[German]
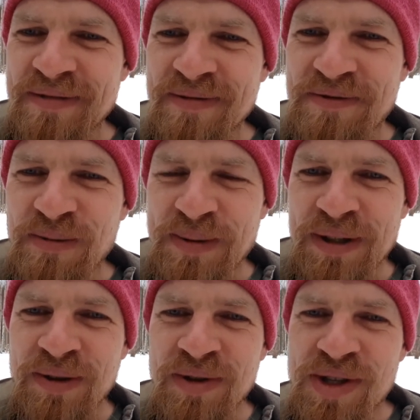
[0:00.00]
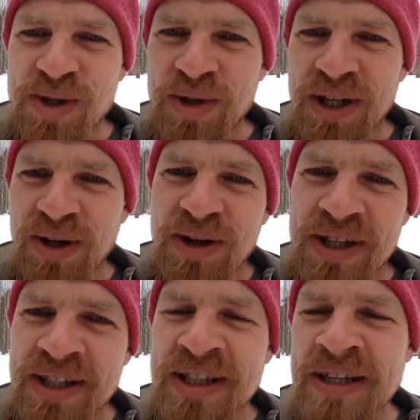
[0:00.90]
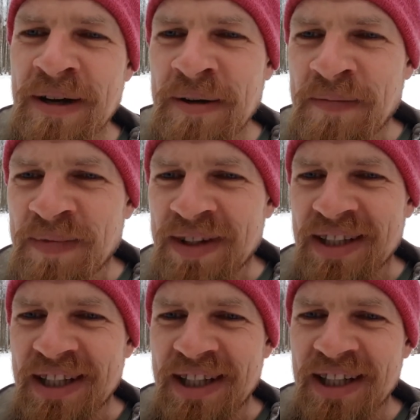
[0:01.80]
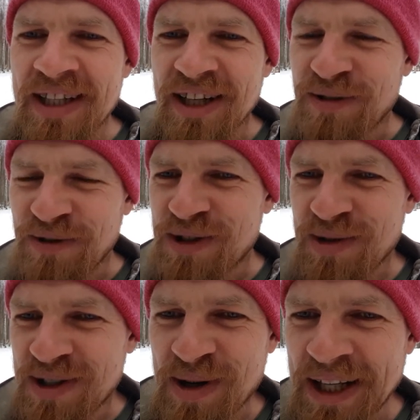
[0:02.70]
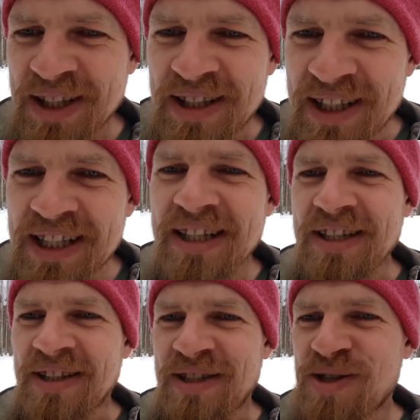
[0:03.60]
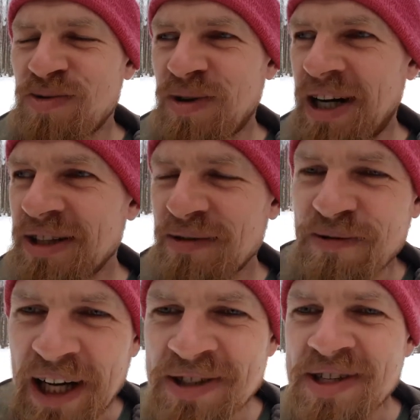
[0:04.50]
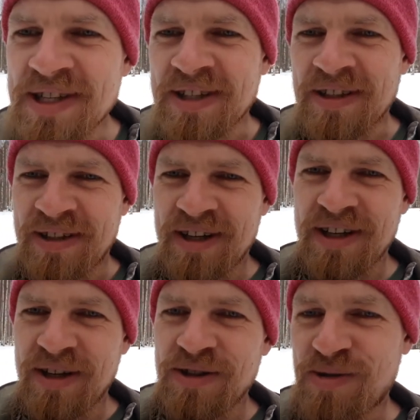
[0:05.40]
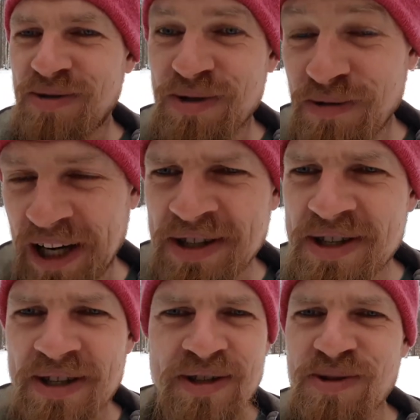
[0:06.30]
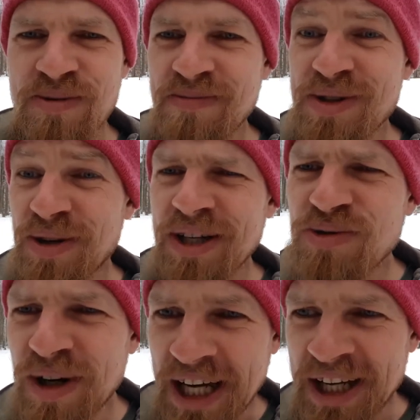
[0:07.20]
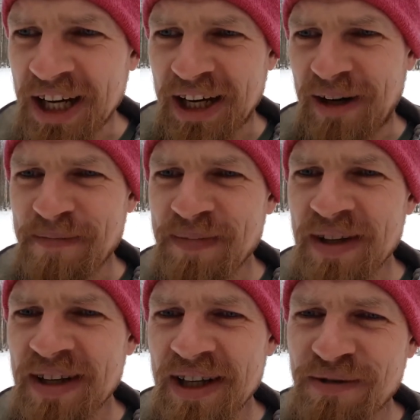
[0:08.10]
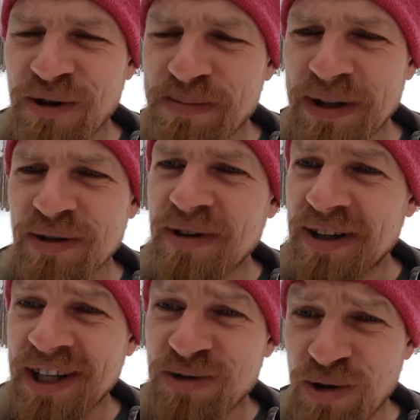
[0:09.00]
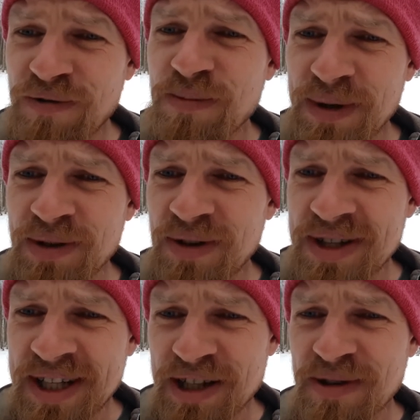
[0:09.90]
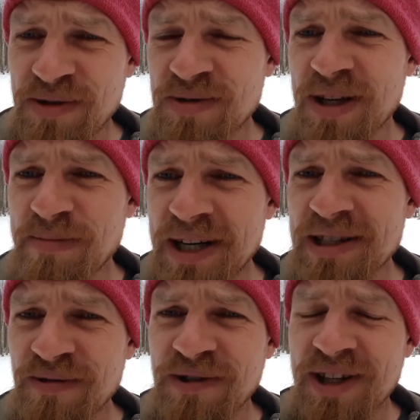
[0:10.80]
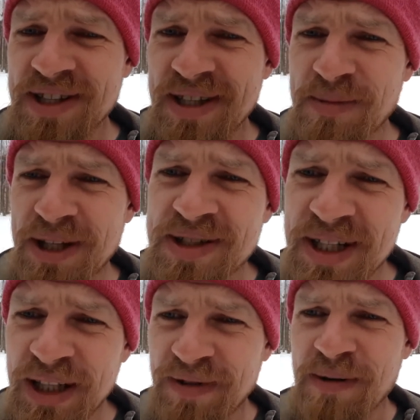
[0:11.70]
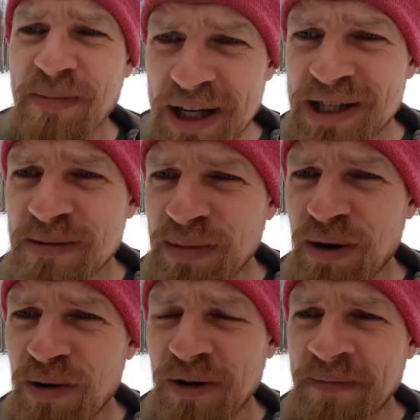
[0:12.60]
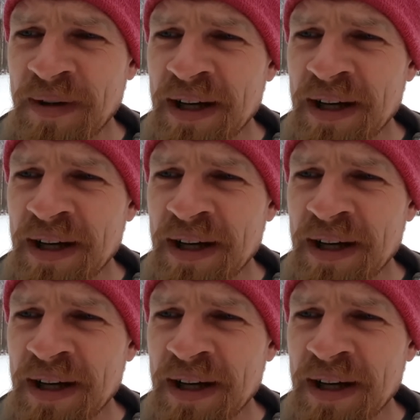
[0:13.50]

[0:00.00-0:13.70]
Verbindungen zu den Leuten, die äh, zu, zu, anderen Tieren, zu anderen Pflanzen, äh, äh, zu, zu, Pflanzen, zu, zur Natur generell. Ja, Verbindung, weil Naturverbindung ist das, was uns am meisten fehlt. Das ist die Medizin, die wir am meisten brauchen.